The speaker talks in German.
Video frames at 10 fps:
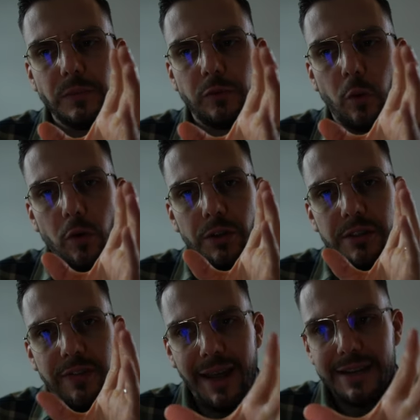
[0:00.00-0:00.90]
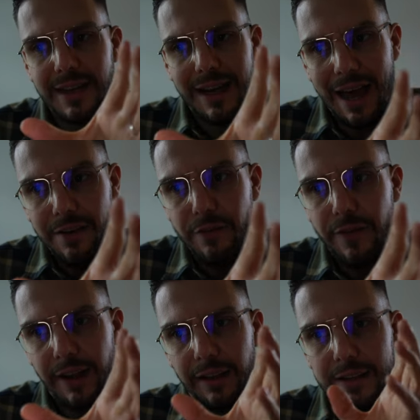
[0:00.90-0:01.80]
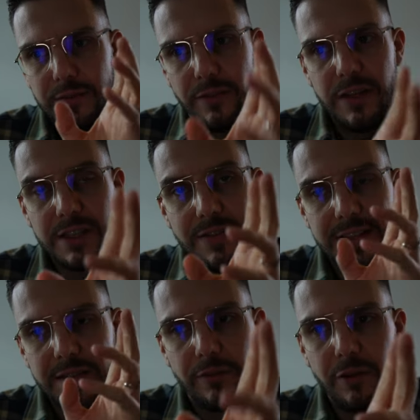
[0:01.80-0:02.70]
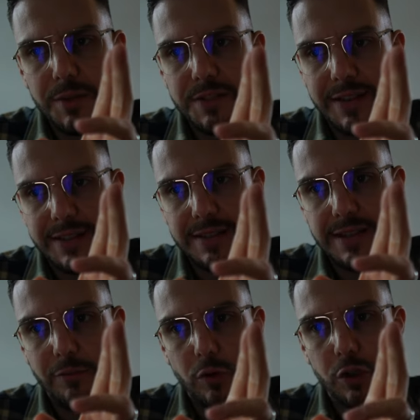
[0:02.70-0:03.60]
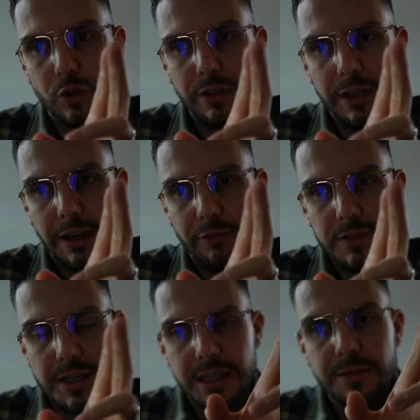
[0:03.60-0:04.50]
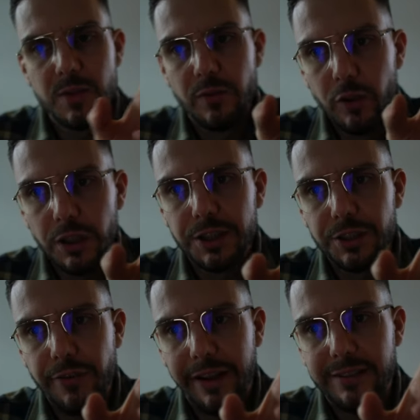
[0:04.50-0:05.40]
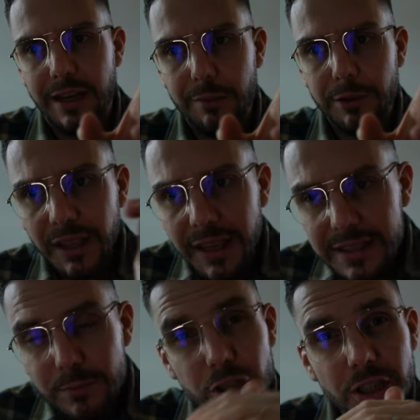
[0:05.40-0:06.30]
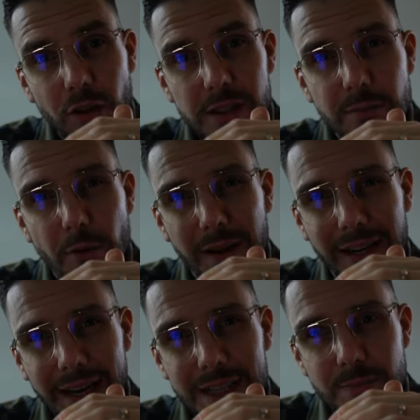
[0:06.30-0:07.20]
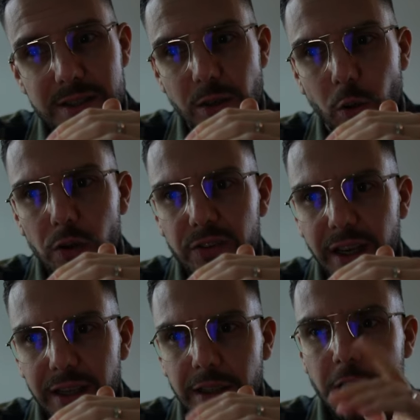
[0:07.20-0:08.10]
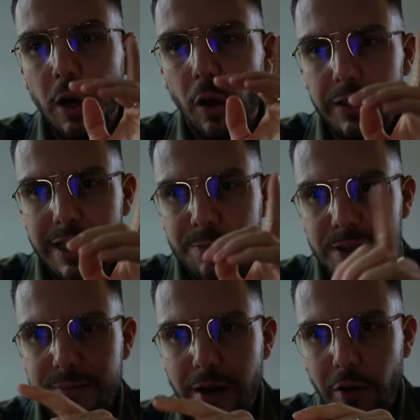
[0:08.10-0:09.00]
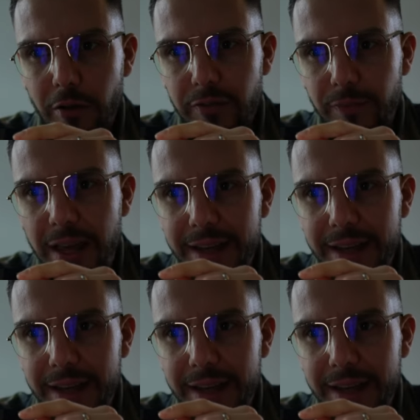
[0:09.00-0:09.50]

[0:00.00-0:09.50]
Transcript: wo die Feiertage anfingen, also 24. und 25., wo ich schon in Anführungszeichen nicht mehr so wirklich getrackt habe, ging es im Schnitt trotzdem noch ein kleines bisschen runter. Und jetzt passt mal auf,